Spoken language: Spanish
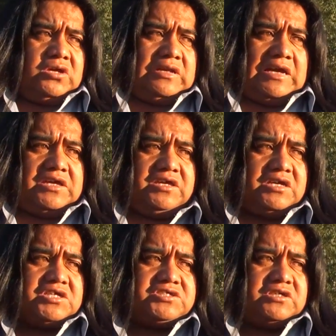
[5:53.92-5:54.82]
la
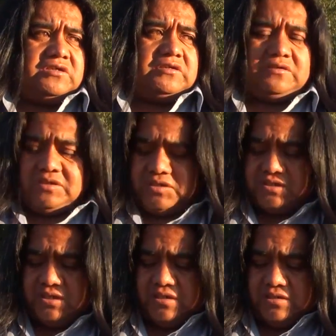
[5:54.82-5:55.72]
guía que se,
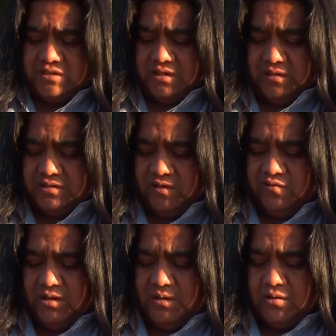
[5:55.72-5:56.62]
se,
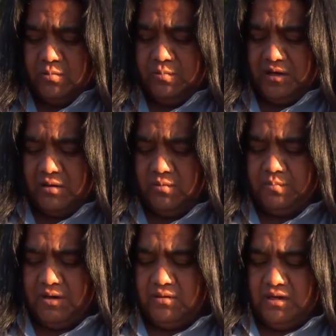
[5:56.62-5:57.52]
firma como para
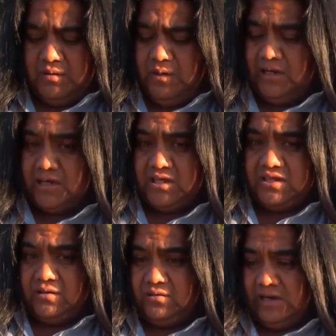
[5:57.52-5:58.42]
comprar un animal, aquí
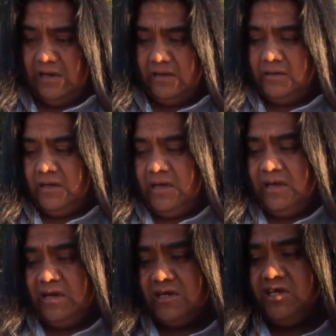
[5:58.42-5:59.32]
tengo la,
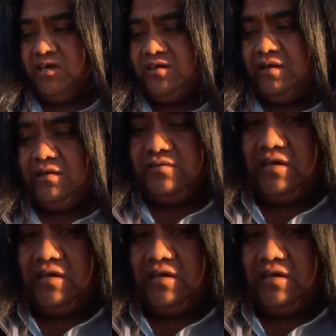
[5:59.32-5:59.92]
guía del